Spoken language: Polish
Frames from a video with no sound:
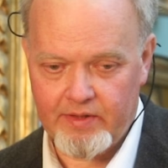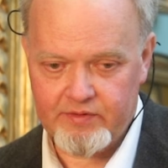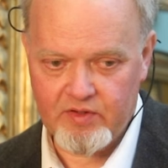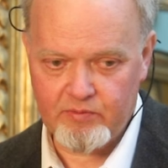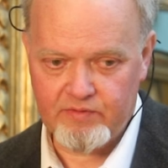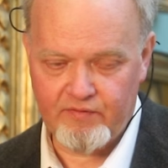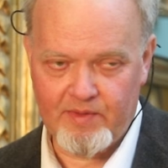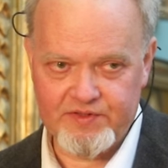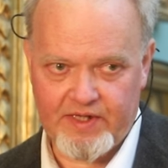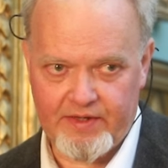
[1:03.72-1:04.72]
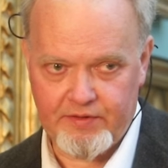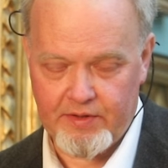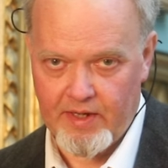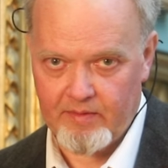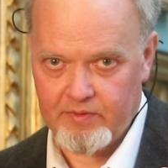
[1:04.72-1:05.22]
nad tymi dwoma
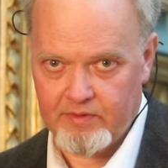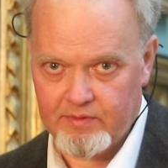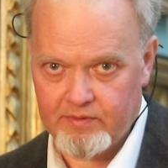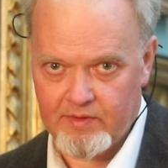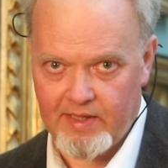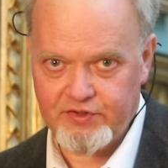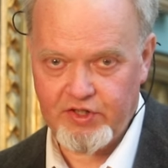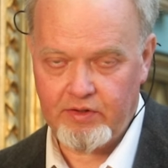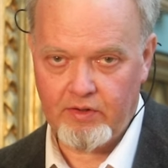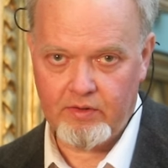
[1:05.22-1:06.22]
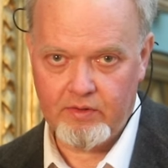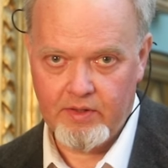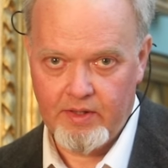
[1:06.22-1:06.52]
zagadnieniami. Dlaczego